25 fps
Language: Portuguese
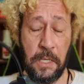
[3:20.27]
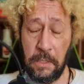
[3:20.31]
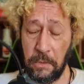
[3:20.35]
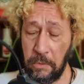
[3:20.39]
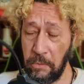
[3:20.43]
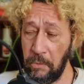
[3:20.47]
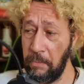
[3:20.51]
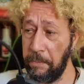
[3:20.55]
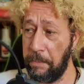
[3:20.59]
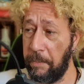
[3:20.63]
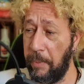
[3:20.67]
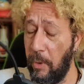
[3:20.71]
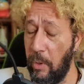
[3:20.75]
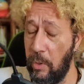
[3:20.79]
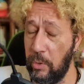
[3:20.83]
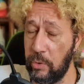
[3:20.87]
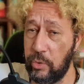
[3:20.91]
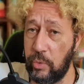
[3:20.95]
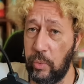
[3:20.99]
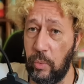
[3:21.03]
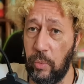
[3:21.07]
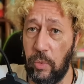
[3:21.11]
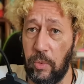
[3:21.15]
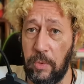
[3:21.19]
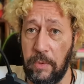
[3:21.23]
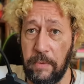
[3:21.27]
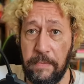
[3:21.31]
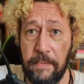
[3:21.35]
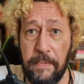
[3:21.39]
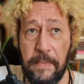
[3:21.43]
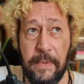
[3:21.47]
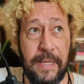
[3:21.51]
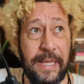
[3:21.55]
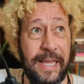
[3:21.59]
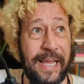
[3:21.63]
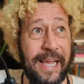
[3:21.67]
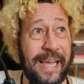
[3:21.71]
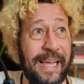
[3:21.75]
Num ponto
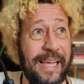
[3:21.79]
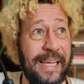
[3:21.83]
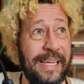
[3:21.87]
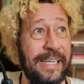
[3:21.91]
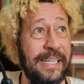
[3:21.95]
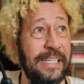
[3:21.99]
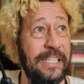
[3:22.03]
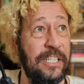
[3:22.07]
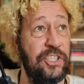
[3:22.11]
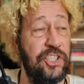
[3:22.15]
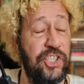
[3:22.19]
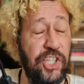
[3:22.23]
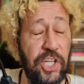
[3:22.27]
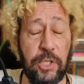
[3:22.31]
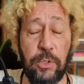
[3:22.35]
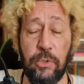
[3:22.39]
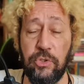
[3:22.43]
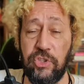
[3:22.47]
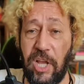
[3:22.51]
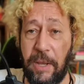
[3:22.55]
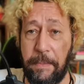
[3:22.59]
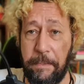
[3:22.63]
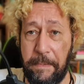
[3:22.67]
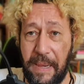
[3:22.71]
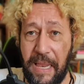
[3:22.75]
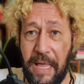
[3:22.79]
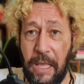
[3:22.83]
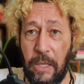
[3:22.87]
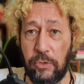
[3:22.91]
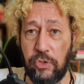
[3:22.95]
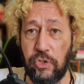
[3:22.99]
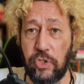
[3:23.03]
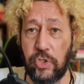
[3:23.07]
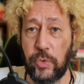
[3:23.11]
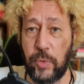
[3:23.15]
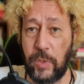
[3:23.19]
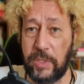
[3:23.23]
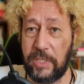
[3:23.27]
digno de
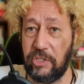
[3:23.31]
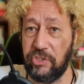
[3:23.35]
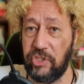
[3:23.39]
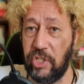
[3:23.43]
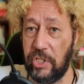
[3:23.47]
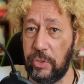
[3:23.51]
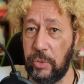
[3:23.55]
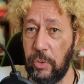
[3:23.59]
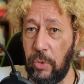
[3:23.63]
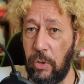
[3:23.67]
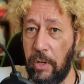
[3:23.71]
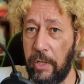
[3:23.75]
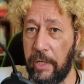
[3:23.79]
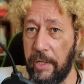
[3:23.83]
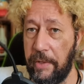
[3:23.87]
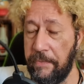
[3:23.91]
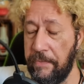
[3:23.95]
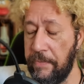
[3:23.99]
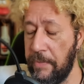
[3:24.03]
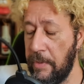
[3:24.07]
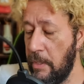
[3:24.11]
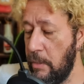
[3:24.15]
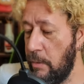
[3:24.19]
aplauso de sua trajetória,